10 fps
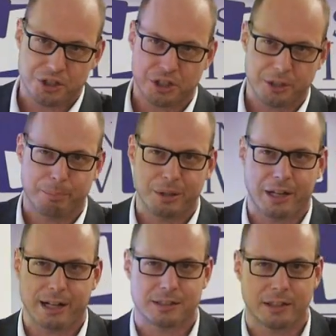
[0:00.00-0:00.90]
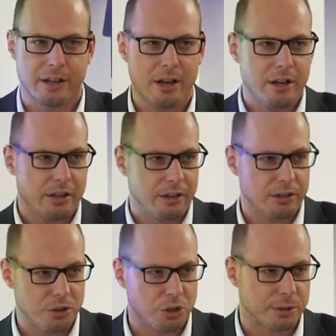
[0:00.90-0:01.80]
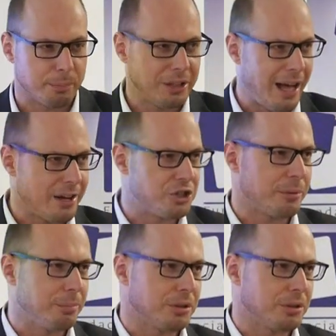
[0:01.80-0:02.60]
oczywiście implikacje e, gospodarcze,